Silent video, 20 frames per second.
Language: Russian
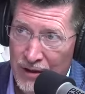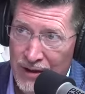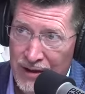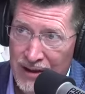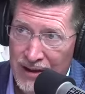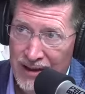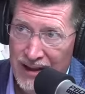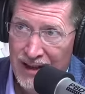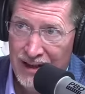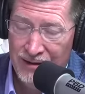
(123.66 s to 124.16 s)

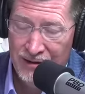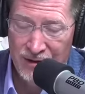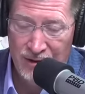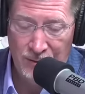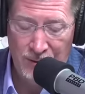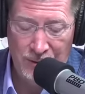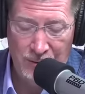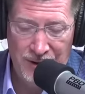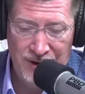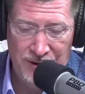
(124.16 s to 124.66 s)
триллиона,
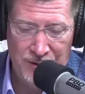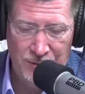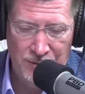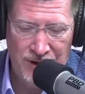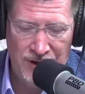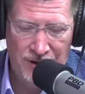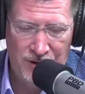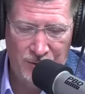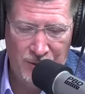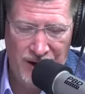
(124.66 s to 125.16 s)
так что
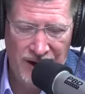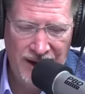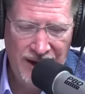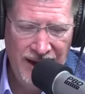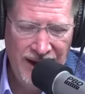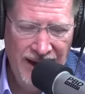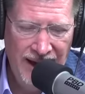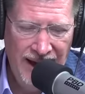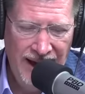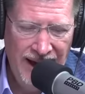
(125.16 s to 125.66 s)
теперь
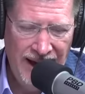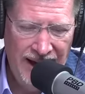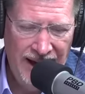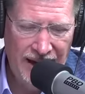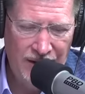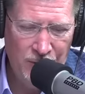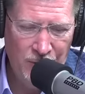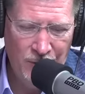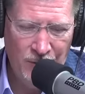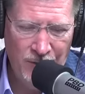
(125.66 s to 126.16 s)
33.
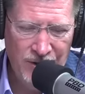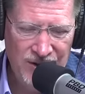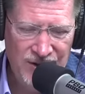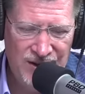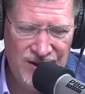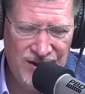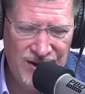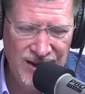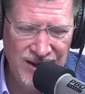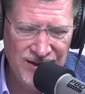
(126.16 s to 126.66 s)
Так
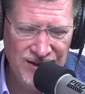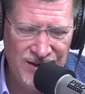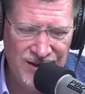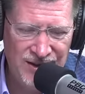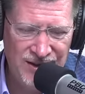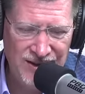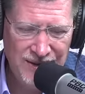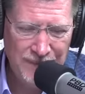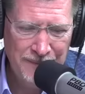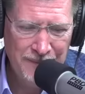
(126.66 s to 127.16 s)
что
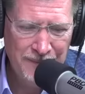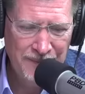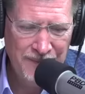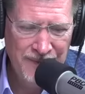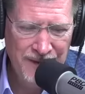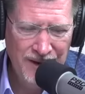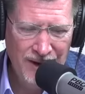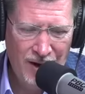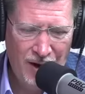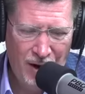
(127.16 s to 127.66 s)
наши
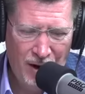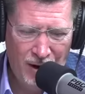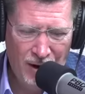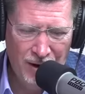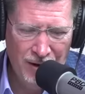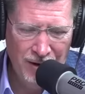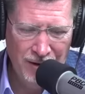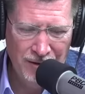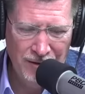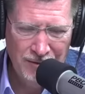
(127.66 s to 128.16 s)

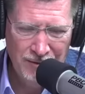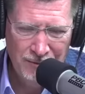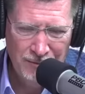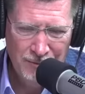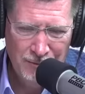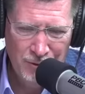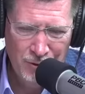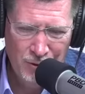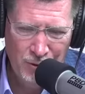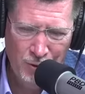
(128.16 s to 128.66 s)

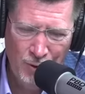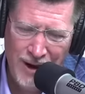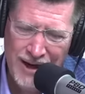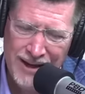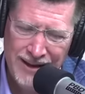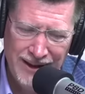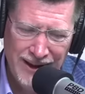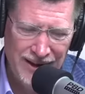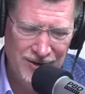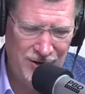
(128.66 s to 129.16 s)
изумительные
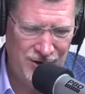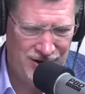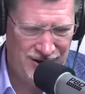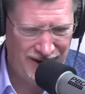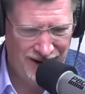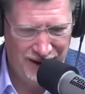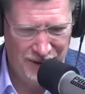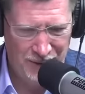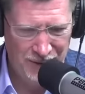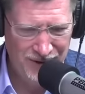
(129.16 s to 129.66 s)

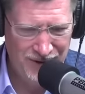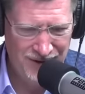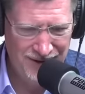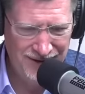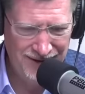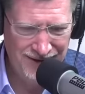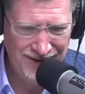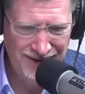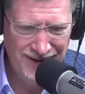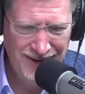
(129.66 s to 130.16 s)
законодатели,
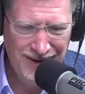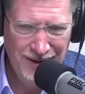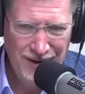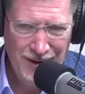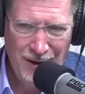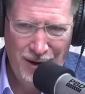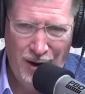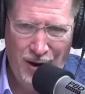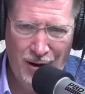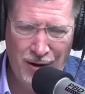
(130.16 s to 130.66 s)

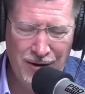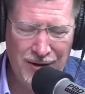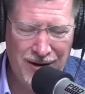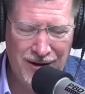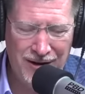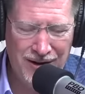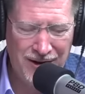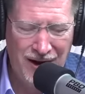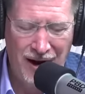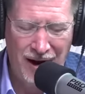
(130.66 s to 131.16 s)

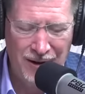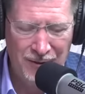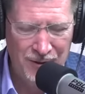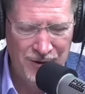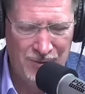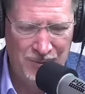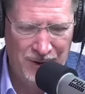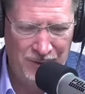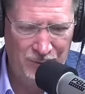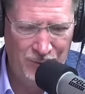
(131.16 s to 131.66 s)
Наши,
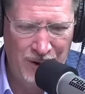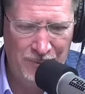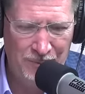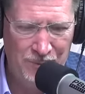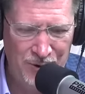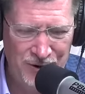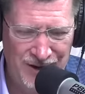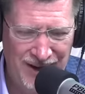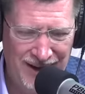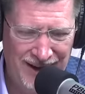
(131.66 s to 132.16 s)

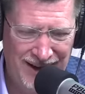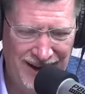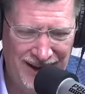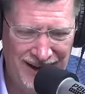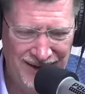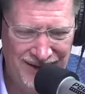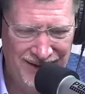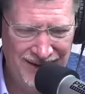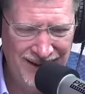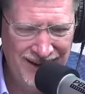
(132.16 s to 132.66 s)
представляющие нас
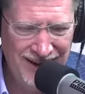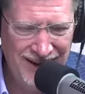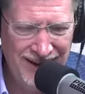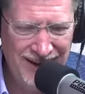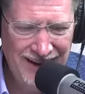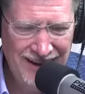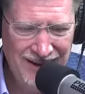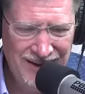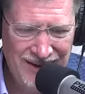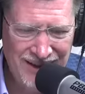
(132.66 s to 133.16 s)

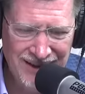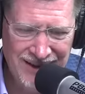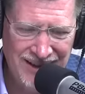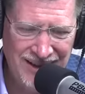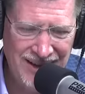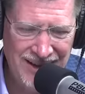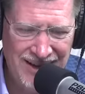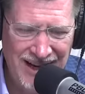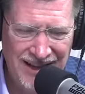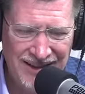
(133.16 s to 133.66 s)
конгрессмены, со
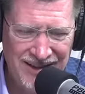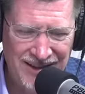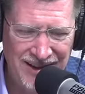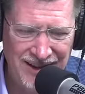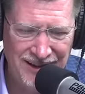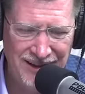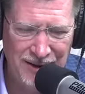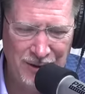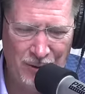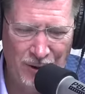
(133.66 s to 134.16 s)
времен
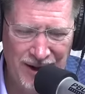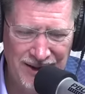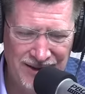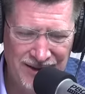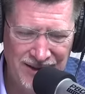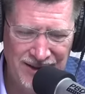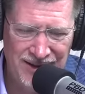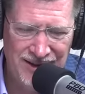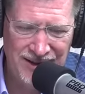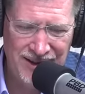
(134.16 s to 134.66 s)
прошлого
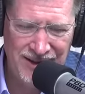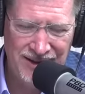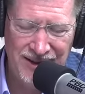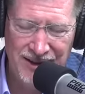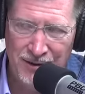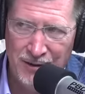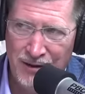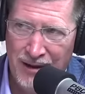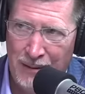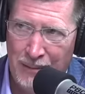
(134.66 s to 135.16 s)

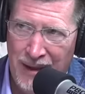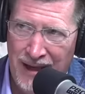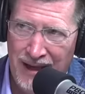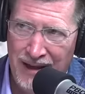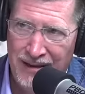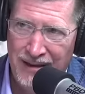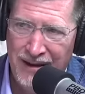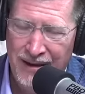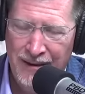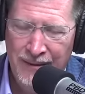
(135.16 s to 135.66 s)
обсуждения
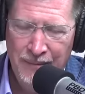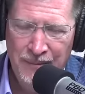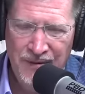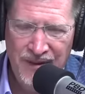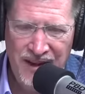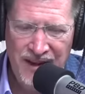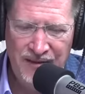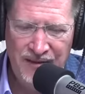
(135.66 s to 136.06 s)
госдолга